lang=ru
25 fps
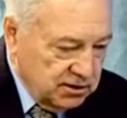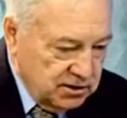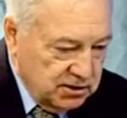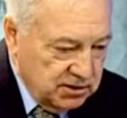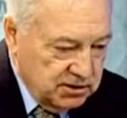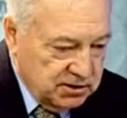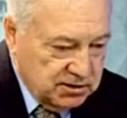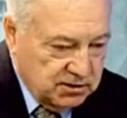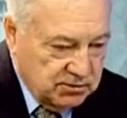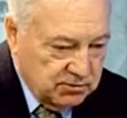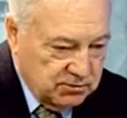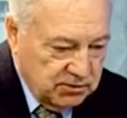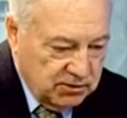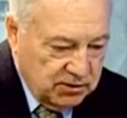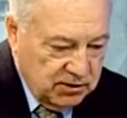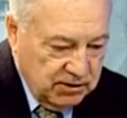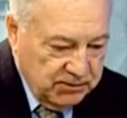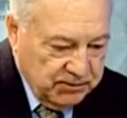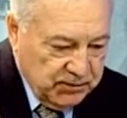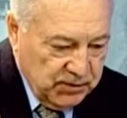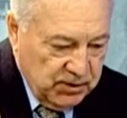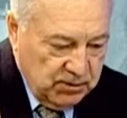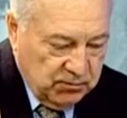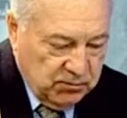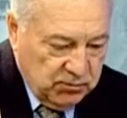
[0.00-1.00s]
действовать.
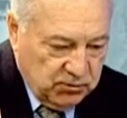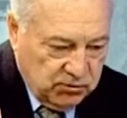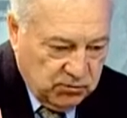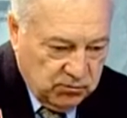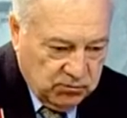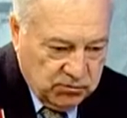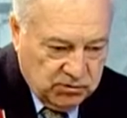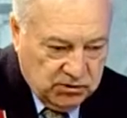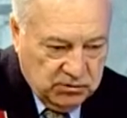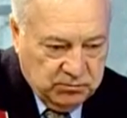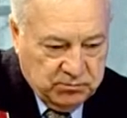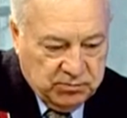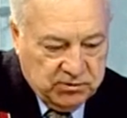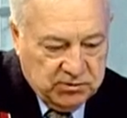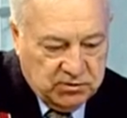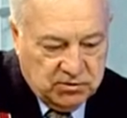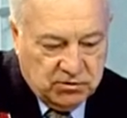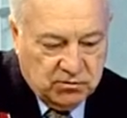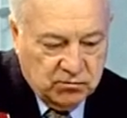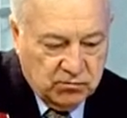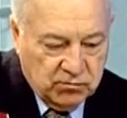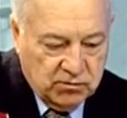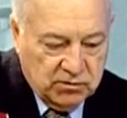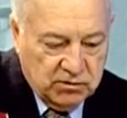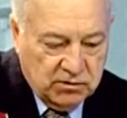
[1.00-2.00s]
Потом уже и
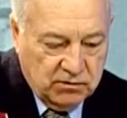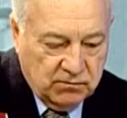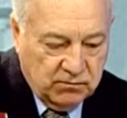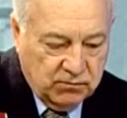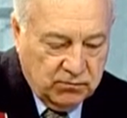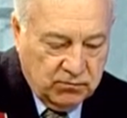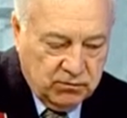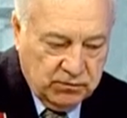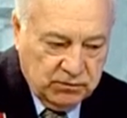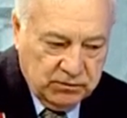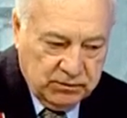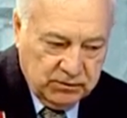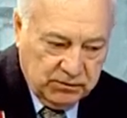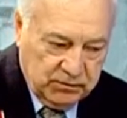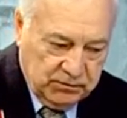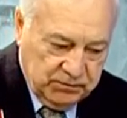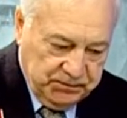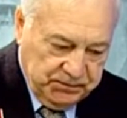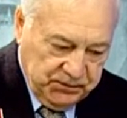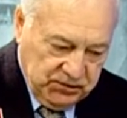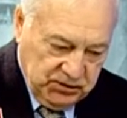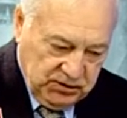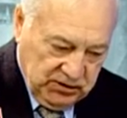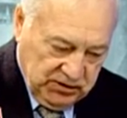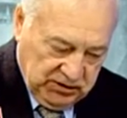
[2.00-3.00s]
пенсионный фонд,
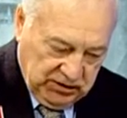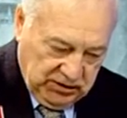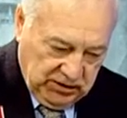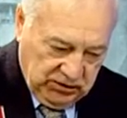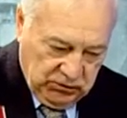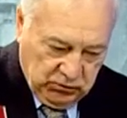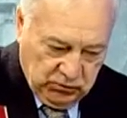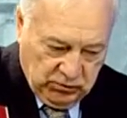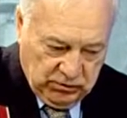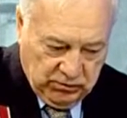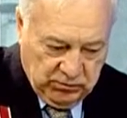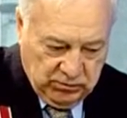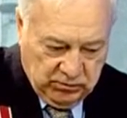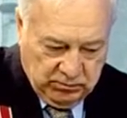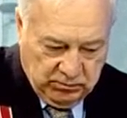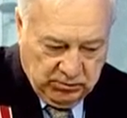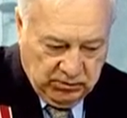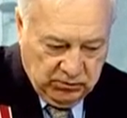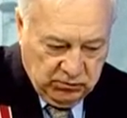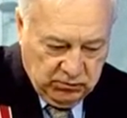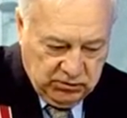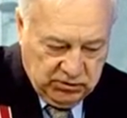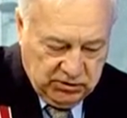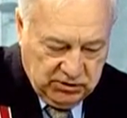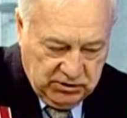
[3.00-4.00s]
через который мы
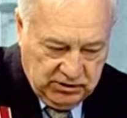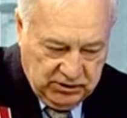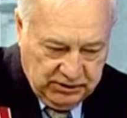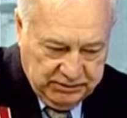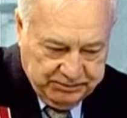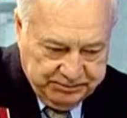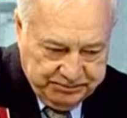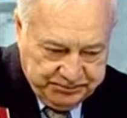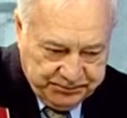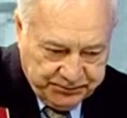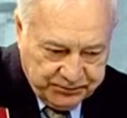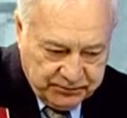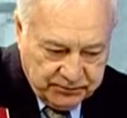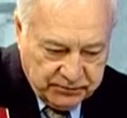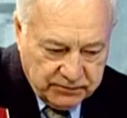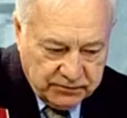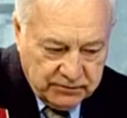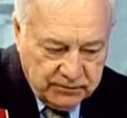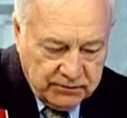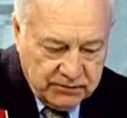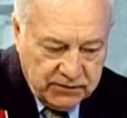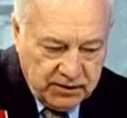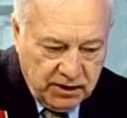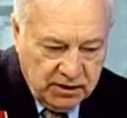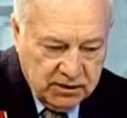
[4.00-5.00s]
получаем
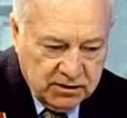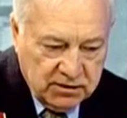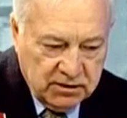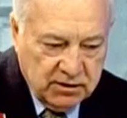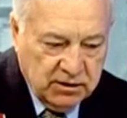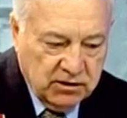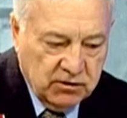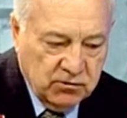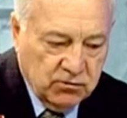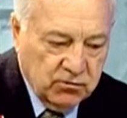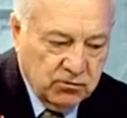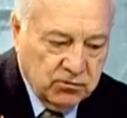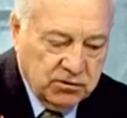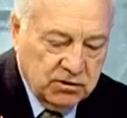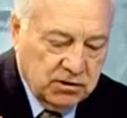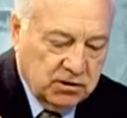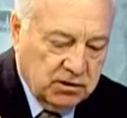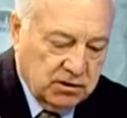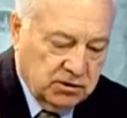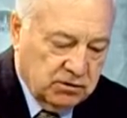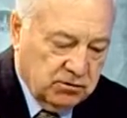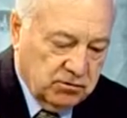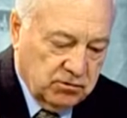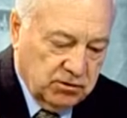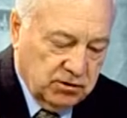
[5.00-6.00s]
те льготы,
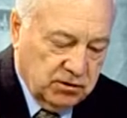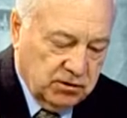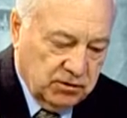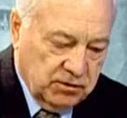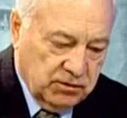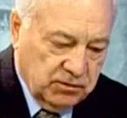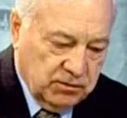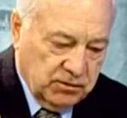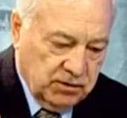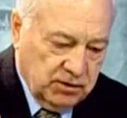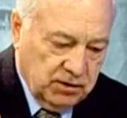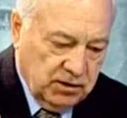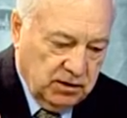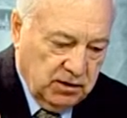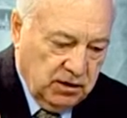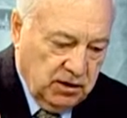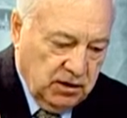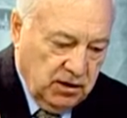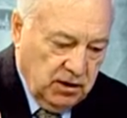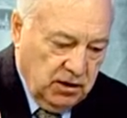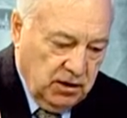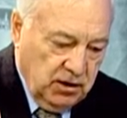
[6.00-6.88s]
которые нам дали.